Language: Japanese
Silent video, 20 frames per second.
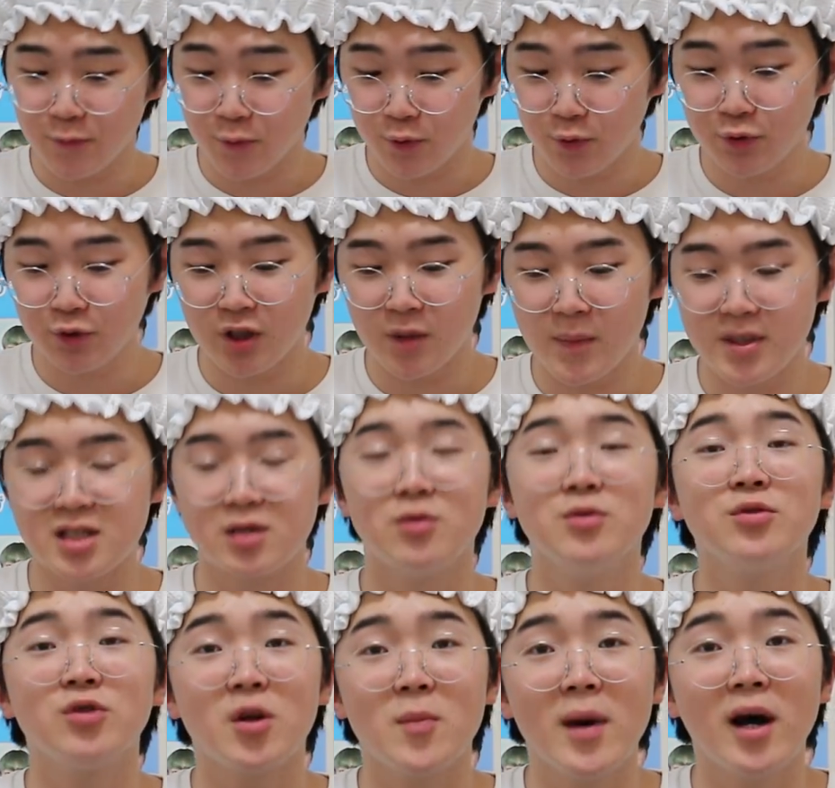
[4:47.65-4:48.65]
本当にマジ
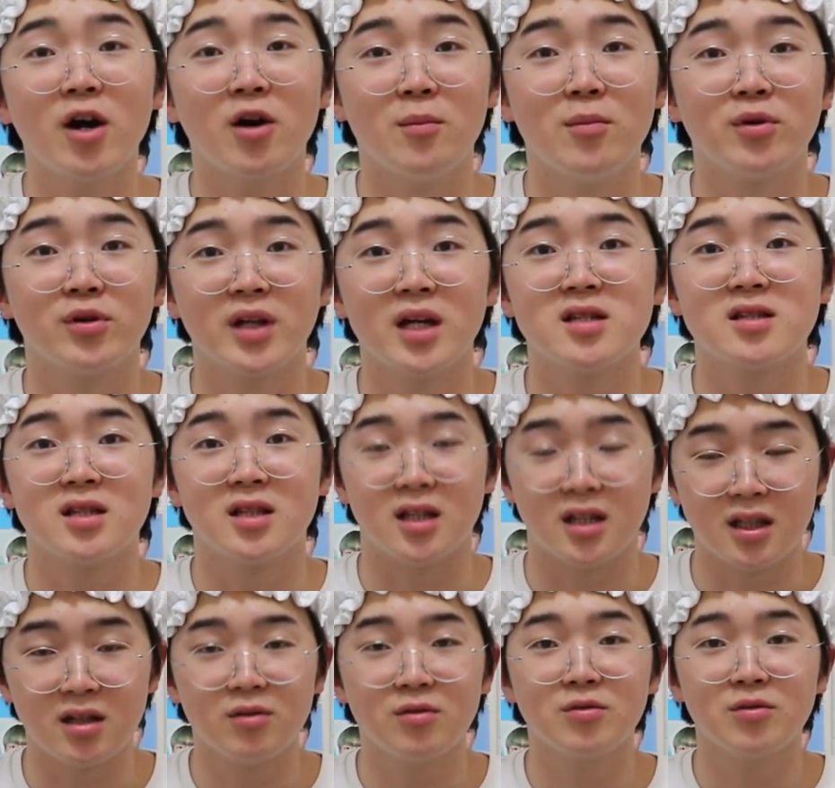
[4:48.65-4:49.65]
本当にマカロン僕大好き
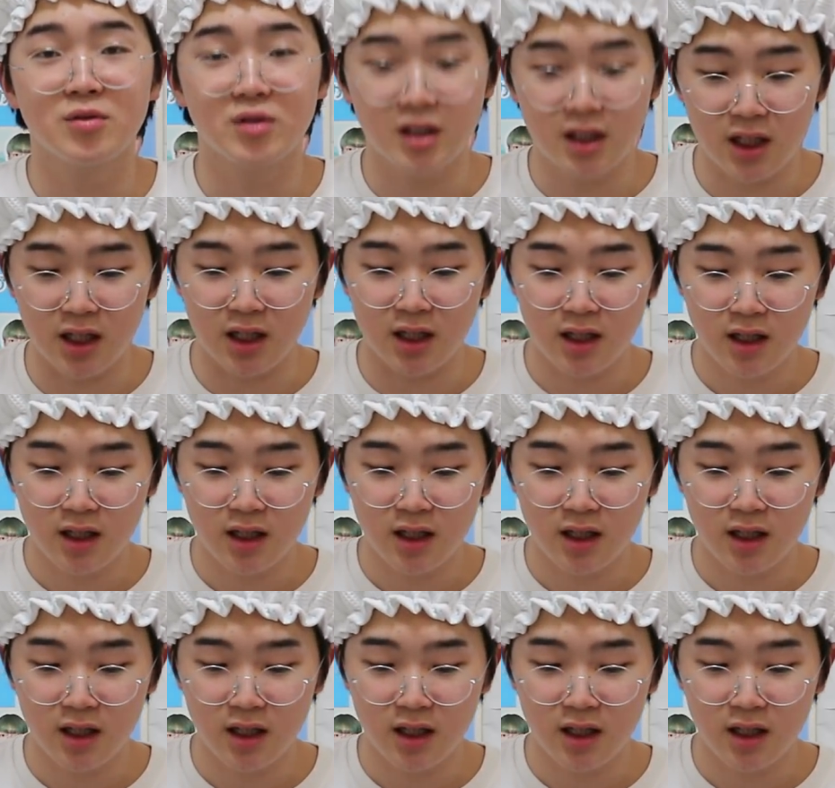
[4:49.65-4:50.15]
本当に